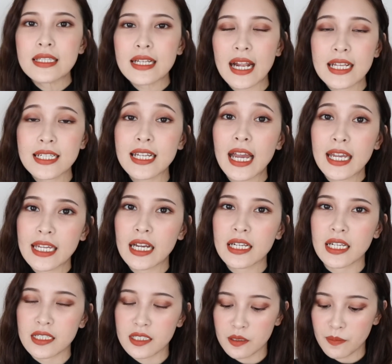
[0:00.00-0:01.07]
再来下一样
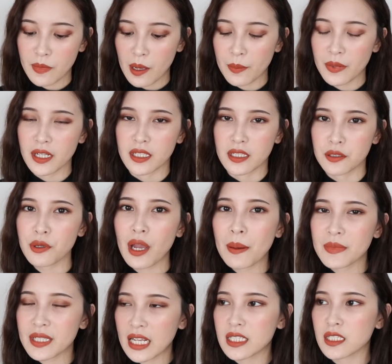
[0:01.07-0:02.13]
也是 Maybelline 的，因为他
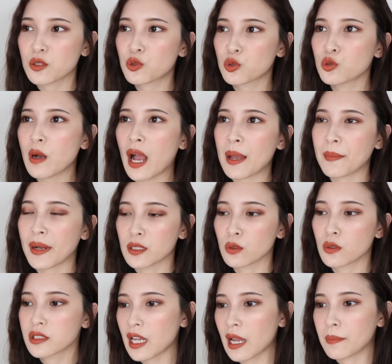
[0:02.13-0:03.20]
们家其实出还蛮
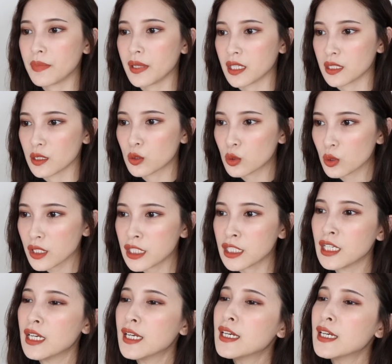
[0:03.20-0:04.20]
多产品的，所以。